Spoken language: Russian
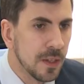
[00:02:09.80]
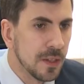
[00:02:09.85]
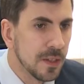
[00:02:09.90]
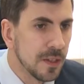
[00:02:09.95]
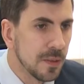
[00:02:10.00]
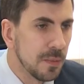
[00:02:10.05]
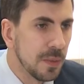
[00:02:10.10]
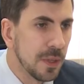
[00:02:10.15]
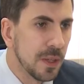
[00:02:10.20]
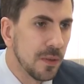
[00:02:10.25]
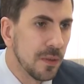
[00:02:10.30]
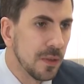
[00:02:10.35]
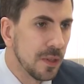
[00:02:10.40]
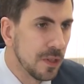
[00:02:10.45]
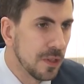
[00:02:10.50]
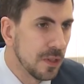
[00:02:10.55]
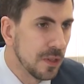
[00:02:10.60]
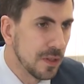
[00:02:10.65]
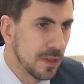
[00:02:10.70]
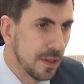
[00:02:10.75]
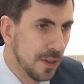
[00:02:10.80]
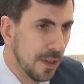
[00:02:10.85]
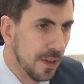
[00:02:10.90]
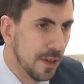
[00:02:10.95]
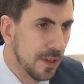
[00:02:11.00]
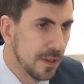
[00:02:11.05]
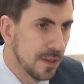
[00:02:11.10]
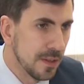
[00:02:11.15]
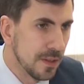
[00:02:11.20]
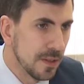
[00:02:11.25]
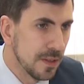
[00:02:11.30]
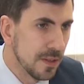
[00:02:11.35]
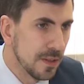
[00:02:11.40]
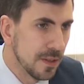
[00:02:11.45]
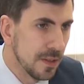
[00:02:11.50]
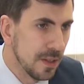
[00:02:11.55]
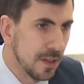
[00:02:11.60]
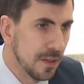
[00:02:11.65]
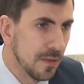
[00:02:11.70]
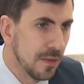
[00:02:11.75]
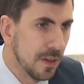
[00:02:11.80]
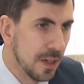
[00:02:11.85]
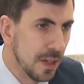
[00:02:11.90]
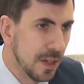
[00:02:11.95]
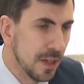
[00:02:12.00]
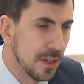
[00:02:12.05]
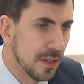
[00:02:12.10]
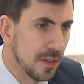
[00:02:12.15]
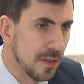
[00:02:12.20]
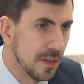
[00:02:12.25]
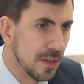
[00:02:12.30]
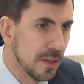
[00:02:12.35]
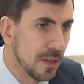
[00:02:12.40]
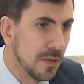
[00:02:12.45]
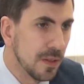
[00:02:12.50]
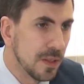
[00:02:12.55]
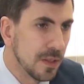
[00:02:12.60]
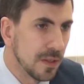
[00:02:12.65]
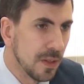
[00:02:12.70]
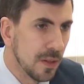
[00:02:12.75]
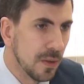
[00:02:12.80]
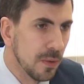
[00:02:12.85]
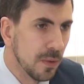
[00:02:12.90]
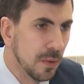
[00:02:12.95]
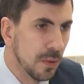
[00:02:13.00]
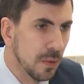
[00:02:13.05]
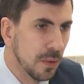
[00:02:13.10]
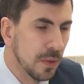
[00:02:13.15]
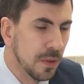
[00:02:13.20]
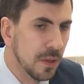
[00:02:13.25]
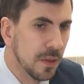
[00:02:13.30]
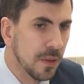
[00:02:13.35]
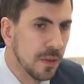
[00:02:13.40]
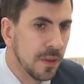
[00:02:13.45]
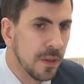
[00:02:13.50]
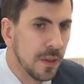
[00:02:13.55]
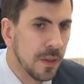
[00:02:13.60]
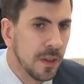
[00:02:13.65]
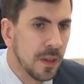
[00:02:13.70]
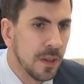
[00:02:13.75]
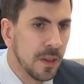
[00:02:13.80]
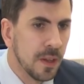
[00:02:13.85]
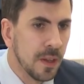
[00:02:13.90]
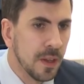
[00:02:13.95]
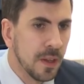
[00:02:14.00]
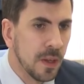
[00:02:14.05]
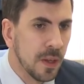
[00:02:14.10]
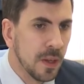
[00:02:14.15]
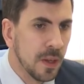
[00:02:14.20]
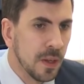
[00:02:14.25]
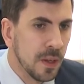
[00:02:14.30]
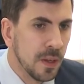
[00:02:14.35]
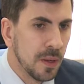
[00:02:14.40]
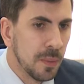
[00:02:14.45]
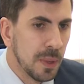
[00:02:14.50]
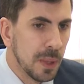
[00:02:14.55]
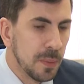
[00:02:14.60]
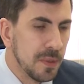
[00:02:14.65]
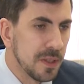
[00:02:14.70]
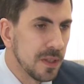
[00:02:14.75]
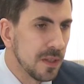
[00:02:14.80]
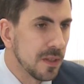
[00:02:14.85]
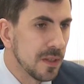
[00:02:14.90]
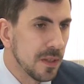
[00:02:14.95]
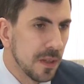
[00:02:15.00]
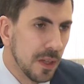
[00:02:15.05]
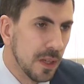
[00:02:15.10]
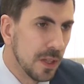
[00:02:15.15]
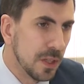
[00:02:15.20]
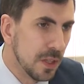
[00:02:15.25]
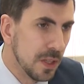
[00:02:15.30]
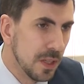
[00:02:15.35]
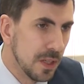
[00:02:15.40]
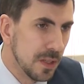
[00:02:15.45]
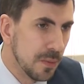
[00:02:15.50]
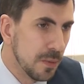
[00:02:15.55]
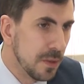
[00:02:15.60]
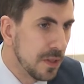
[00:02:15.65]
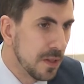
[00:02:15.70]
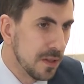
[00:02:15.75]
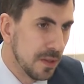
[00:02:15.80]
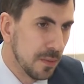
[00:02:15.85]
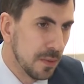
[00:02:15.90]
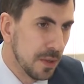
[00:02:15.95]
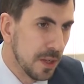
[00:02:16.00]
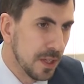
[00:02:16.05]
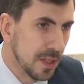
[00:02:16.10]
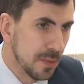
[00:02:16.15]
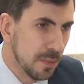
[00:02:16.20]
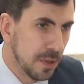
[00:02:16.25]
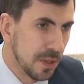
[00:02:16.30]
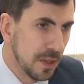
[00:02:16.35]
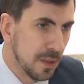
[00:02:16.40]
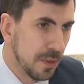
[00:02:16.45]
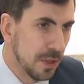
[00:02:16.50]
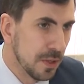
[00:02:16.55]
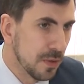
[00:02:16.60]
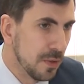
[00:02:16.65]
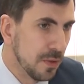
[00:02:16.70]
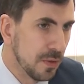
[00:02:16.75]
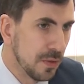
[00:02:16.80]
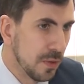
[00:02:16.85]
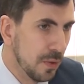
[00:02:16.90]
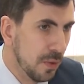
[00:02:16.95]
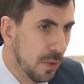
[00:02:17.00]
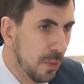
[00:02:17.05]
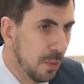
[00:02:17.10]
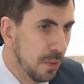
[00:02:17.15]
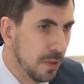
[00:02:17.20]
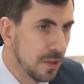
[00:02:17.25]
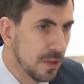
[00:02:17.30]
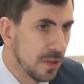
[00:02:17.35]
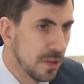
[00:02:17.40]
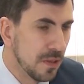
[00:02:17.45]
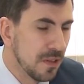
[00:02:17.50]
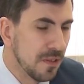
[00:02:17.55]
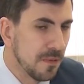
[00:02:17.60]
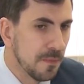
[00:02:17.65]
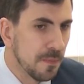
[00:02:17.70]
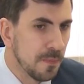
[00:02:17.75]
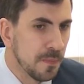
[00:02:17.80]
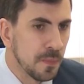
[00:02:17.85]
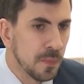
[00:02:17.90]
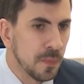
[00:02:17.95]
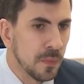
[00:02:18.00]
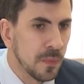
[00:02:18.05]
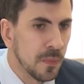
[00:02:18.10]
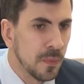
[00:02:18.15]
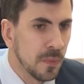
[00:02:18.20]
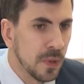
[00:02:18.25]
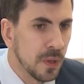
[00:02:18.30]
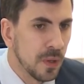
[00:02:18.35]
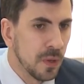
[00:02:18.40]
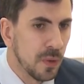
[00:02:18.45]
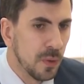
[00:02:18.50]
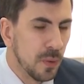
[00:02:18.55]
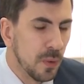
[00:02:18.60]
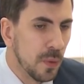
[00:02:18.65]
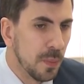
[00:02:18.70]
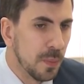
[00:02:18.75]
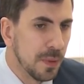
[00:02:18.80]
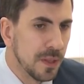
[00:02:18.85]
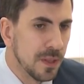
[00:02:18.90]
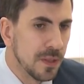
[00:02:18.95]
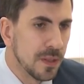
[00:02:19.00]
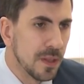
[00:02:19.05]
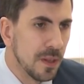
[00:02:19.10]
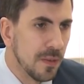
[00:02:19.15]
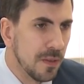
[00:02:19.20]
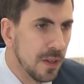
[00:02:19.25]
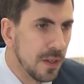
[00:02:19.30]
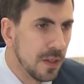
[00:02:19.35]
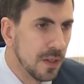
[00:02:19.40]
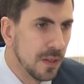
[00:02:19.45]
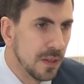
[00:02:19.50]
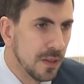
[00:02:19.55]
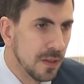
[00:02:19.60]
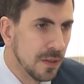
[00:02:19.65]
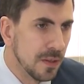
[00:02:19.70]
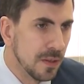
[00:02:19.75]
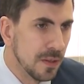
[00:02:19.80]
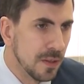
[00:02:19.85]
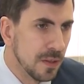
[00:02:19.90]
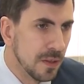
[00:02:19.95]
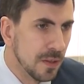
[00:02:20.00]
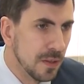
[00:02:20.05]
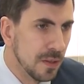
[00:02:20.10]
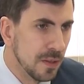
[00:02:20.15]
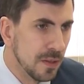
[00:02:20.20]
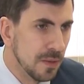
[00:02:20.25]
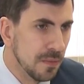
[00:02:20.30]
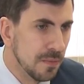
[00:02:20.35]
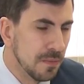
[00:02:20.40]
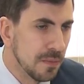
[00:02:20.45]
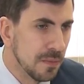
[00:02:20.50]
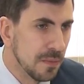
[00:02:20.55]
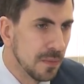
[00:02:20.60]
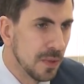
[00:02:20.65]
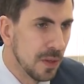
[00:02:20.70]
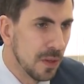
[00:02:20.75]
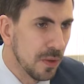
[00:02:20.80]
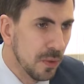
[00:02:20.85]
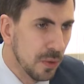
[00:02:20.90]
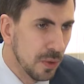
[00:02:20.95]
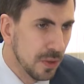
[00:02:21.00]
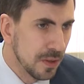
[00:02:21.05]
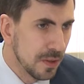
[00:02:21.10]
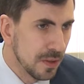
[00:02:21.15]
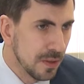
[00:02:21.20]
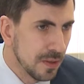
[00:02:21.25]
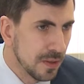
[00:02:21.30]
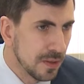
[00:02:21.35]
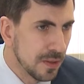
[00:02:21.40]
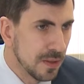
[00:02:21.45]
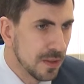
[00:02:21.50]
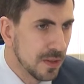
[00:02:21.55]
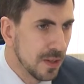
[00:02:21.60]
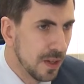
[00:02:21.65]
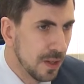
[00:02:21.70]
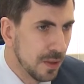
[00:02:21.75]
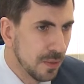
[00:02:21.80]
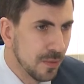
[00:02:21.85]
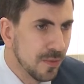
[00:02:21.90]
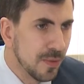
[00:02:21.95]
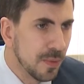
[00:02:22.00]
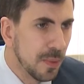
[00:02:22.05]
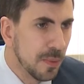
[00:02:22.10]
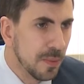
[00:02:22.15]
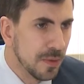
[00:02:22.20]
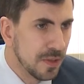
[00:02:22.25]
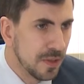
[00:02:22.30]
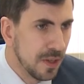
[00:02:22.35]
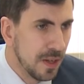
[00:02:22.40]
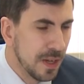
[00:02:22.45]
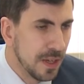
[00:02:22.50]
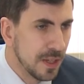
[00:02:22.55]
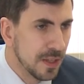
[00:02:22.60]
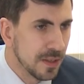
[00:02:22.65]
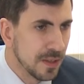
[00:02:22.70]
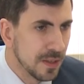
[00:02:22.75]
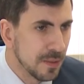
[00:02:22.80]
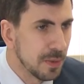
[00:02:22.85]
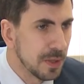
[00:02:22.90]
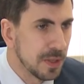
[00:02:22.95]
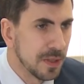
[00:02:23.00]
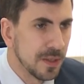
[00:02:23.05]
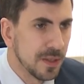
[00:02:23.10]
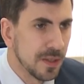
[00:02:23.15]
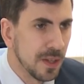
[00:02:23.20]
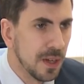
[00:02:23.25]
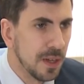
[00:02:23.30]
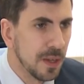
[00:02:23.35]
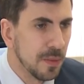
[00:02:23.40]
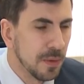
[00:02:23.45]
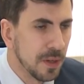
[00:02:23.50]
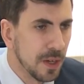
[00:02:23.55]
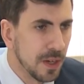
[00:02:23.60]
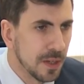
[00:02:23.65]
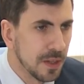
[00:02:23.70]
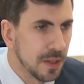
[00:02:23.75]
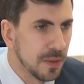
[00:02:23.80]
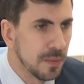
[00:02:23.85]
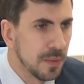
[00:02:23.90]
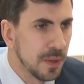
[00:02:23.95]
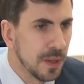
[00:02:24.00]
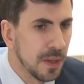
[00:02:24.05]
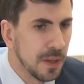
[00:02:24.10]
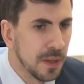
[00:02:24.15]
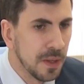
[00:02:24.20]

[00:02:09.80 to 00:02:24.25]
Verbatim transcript: С 1 числа января 2022 года подписано соглашение с Министерством транспорта Московской области о предоставлении э, льгот социальным группам населения по социальным картам